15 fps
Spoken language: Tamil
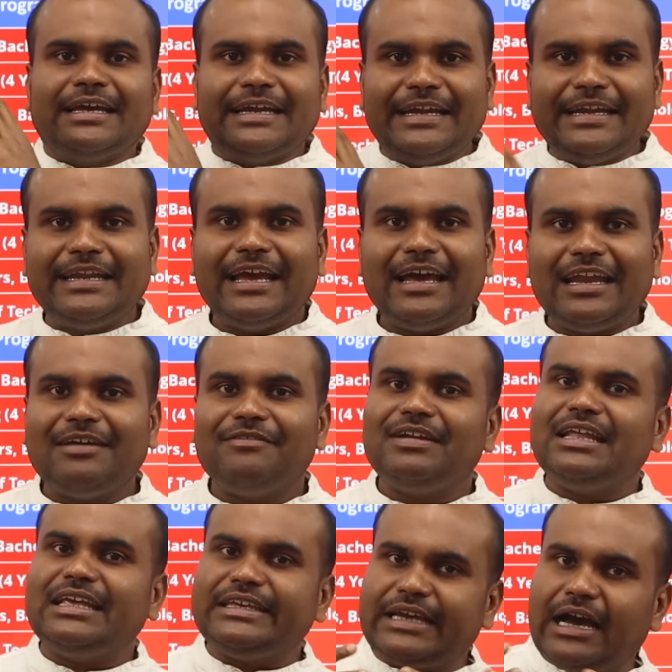இந்தியா
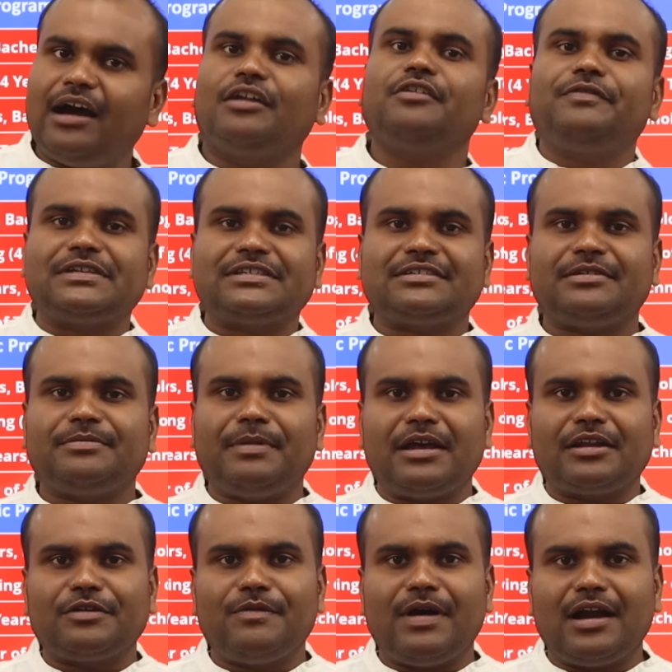லெவலில் யார் ஃபஸ்ட்
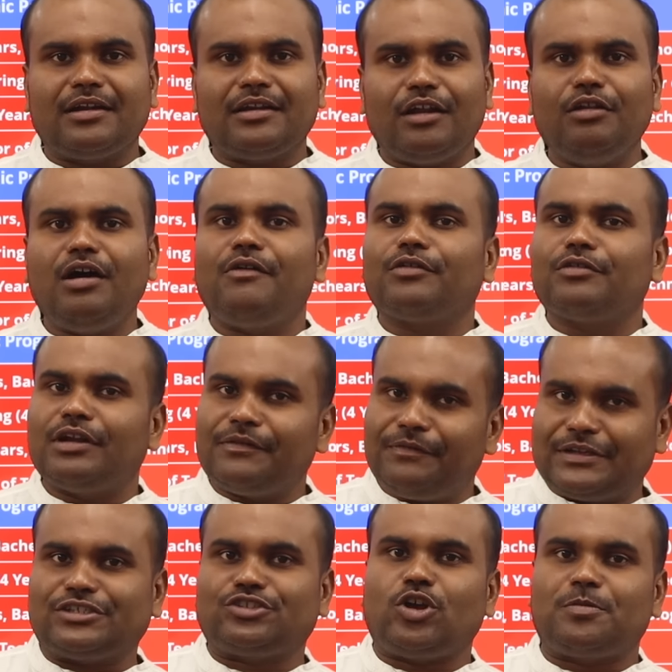மார்க் வாங்கினாலும் அவங்களுடைய
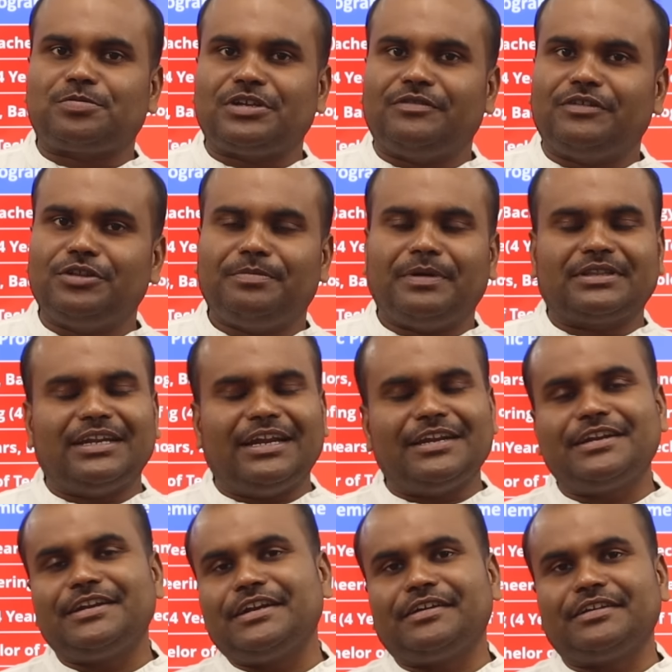ஃபஸ்ட் ஆப்ஷன் வந்து பார்த்தீங்கன்னா
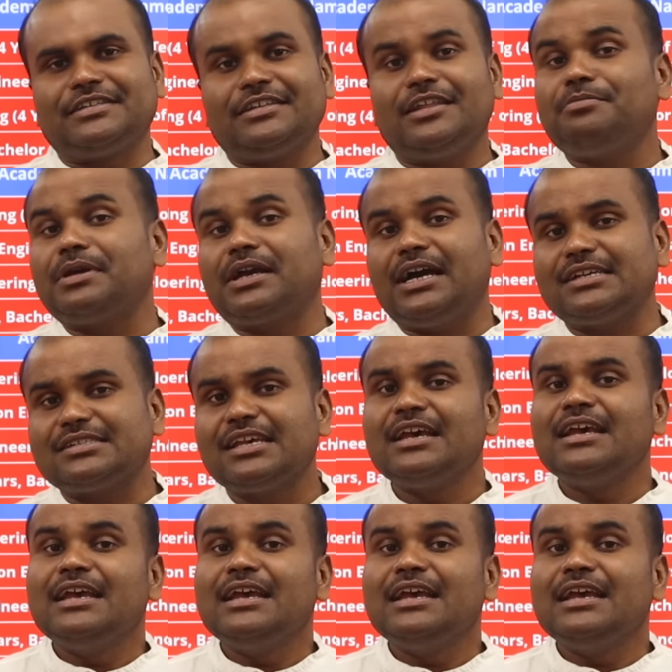என்ஐடி ட்ரிச்சி தான் பிகாஸ்